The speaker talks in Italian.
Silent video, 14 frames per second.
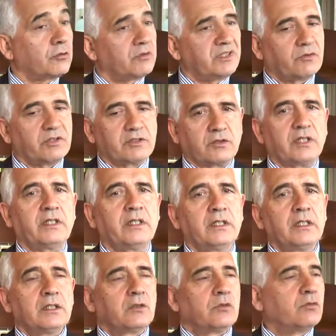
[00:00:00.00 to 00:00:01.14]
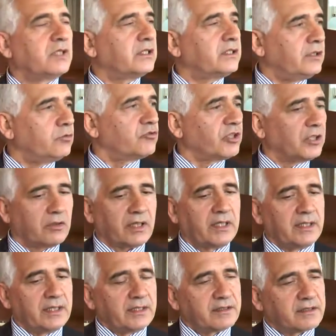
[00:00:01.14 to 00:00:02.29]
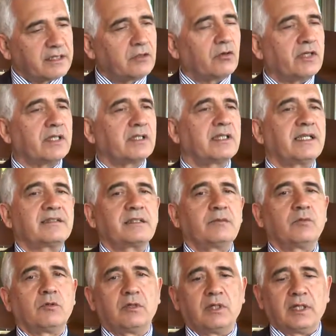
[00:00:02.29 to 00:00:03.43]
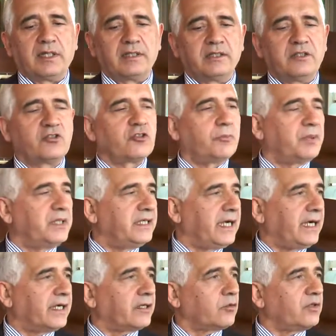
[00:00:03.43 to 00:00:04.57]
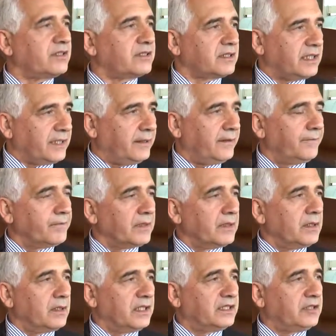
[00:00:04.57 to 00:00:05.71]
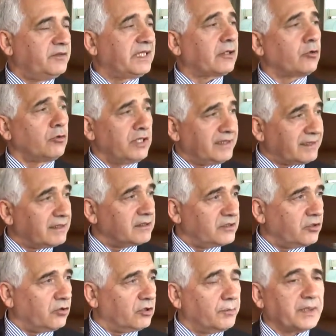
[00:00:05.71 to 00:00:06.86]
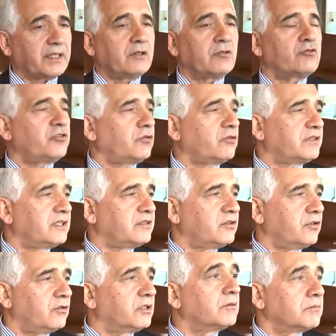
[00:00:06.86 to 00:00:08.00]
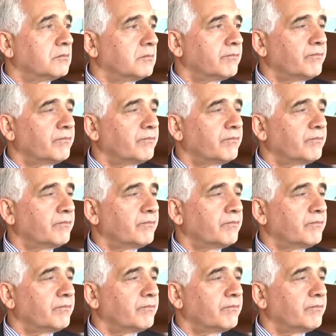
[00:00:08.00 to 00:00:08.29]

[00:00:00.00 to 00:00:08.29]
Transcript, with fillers: quindi questa è una denuncia. Allora se noi andassimo a disciplinare questa attività con le sanzioni, perché non ci sono sanzioni?